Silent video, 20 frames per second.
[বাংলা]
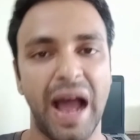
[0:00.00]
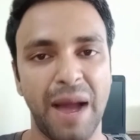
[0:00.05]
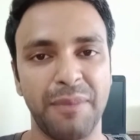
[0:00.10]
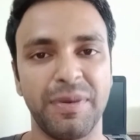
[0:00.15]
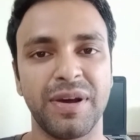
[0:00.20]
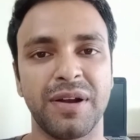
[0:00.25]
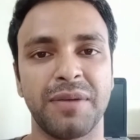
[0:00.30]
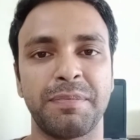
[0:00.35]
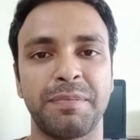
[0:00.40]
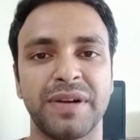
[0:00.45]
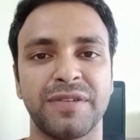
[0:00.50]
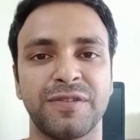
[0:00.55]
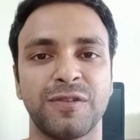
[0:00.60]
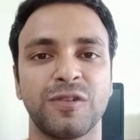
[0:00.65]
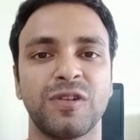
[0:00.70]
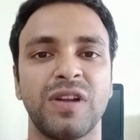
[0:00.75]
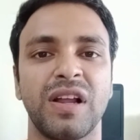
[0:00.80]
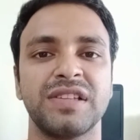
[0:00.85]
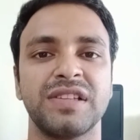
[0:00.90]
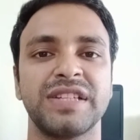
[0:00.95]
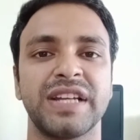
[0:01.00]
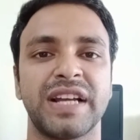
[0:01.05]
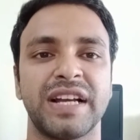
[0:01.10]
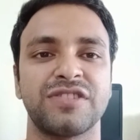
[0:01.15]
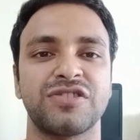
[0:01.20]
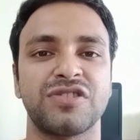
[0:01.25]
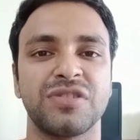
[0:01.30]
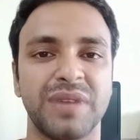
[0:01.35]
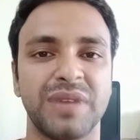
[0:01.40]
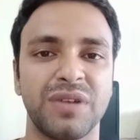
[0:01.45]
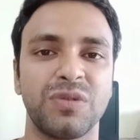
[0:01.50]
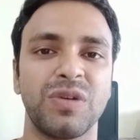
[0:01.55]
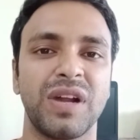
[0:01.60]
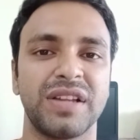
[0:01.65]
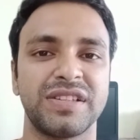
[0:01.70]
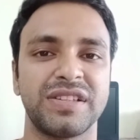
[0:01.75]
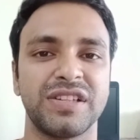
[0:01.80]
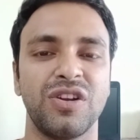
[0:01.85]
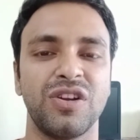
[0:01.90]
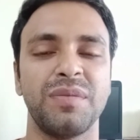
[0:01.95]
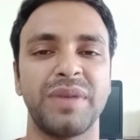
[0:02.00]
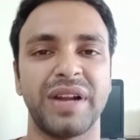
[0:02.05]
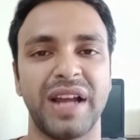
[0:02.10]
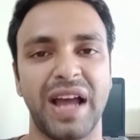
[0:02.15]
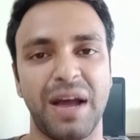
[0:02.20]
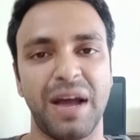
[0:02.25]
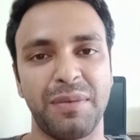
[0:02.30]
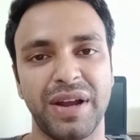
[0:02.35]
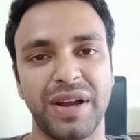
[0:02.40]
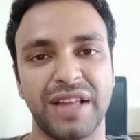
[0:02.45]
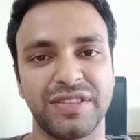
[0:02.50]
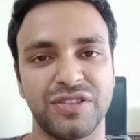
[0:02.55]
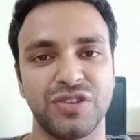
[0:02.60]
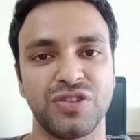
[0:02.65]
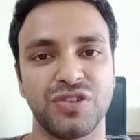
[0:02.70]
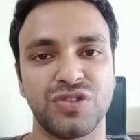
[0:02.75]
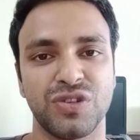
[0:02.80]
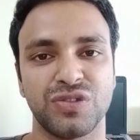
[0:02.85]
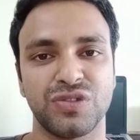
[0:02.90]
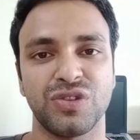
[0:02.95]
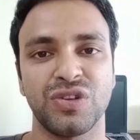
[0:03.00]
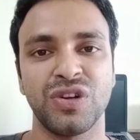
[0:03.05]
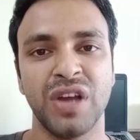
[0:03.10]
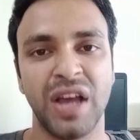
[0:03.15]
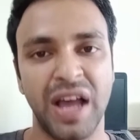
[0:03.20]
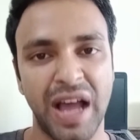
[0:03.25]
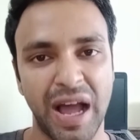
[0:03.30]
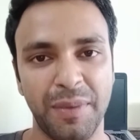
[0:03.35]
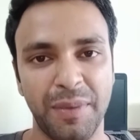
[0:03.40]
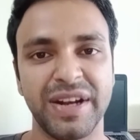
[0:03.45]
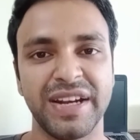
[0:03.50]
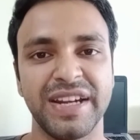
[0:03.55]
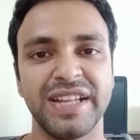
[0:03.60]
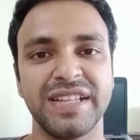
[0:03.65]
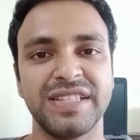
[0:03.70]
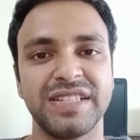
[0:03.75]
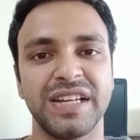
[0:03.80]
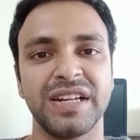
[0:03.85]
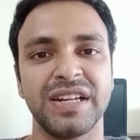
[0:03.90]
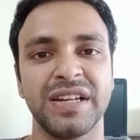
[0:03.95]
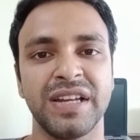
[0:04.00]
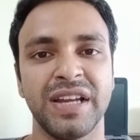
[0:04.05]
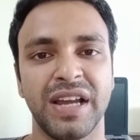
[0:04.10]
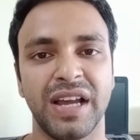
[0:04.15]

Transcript: আমার পার্সোনাল যে কাস্টমারগুলো ছিল মানে আমার আত্মীয় স্বজন আমার নিজের